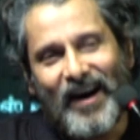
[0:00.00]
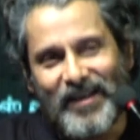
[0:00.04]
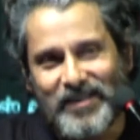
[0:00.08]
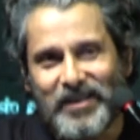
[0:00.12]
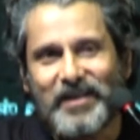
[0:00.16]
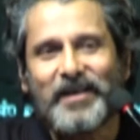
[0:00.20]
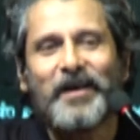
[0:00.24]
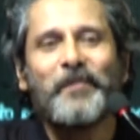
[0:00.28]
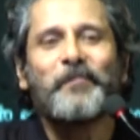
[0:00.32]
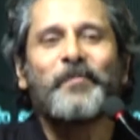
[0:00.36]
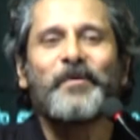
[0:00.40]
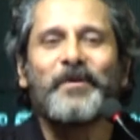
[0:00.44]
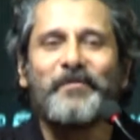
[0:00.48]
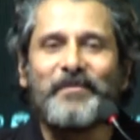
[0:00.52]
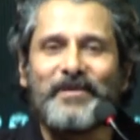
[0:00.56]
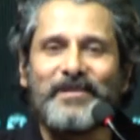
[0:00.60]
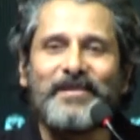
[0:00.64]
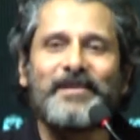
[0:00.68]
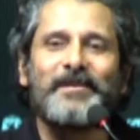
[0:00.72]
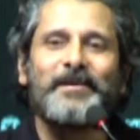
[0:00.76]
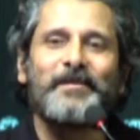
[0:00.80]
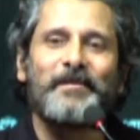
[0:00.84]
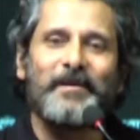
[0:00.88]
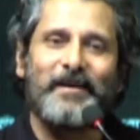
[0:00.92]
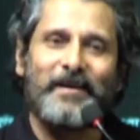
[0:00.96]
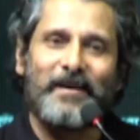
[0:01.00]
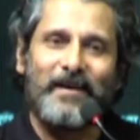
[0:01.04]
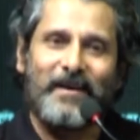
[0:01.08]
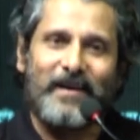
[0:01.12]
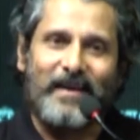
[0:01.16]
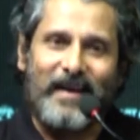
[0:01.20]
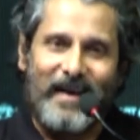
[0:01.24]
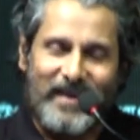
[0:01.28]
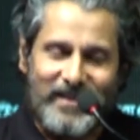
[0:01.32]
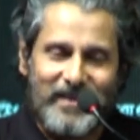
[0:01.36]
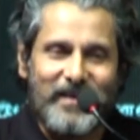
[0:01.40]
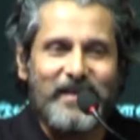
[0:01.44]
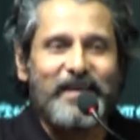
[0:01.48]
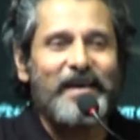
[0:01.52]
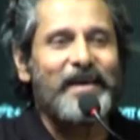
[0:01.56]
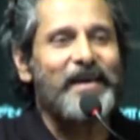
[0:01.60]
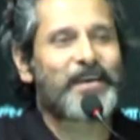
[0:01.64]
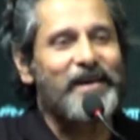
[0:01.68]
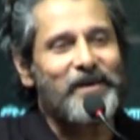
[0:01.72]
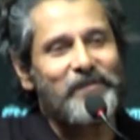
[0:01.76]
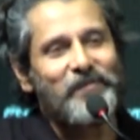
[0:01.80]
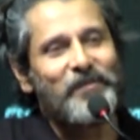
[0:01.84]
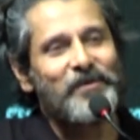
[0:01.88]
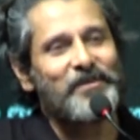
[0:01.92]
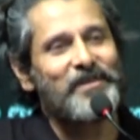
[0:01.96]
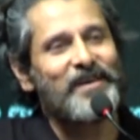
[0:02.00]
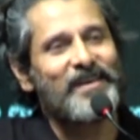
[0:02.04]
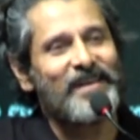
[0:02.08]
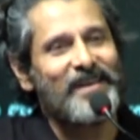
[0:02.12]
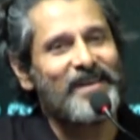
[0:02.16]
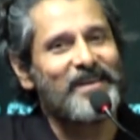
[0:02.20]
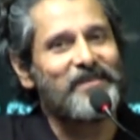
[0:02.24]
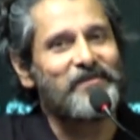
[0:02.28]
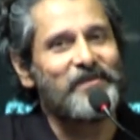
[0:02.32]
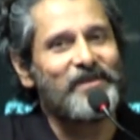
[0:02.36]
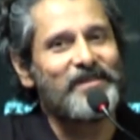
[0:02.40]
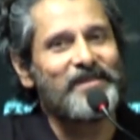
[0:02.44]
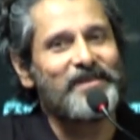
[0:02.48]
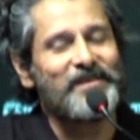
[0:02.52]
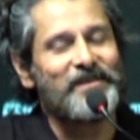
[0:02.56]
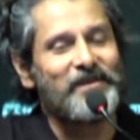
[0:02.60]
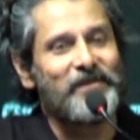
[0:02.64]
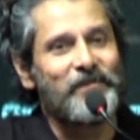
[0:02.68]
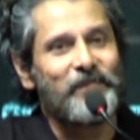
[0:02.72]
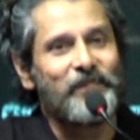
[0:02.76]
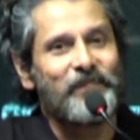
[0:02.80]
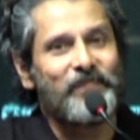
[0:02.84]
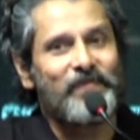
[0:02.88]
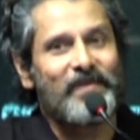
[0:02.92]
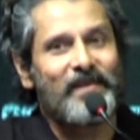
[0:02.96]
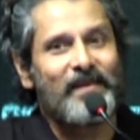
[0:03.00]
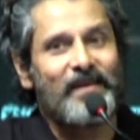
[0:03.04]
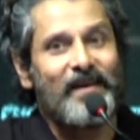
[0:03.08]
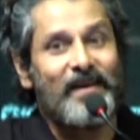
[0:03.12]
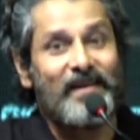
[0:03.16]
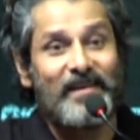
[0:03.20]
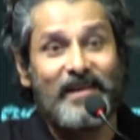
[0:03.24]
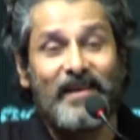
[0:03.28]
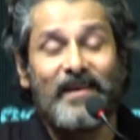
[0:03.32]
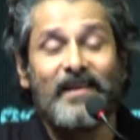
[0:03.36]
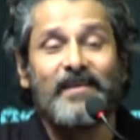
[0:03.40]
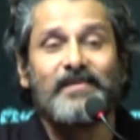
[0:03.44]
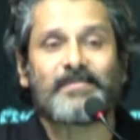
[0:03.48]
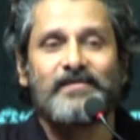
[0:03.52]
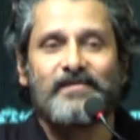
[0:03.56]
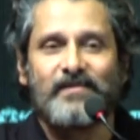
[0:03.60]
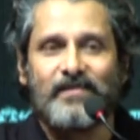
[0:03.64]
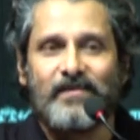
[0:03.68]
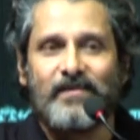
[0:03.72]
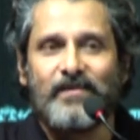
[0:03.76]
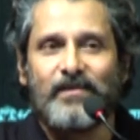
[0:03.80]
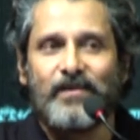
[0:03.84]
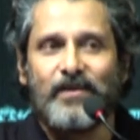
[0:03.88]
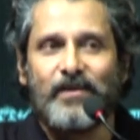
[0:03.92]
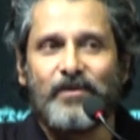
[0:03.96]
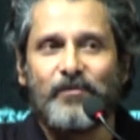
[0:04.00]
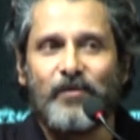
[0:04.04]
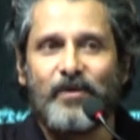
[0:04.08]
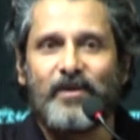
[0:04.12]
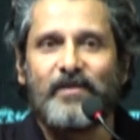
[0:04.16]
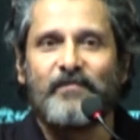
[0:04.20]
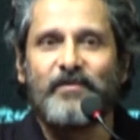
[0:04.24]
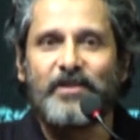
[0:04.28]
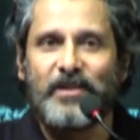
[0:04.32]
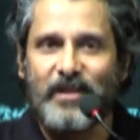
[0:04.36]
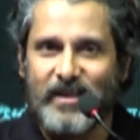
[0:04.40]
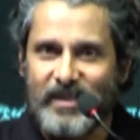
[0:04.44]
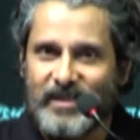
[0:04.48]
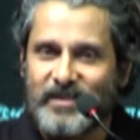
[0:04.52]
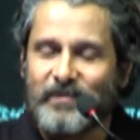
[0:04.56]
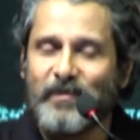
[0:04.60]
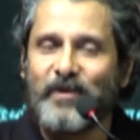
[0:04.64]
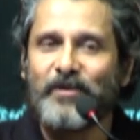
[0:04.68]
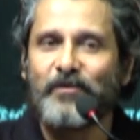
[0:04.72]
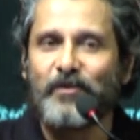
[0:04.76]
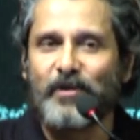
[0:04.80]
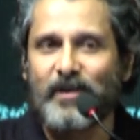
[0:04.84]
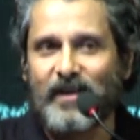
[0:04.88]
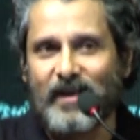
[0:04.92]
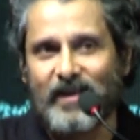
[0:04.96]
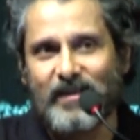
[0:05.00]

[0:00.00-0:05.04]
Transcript: அதுக்கப்புறம் வந்து கதை கேட்குற போது தான் எனக்கு வந்து ஐ ரியலைஸ் இது ஒரு வித்தியாசமான ஒரு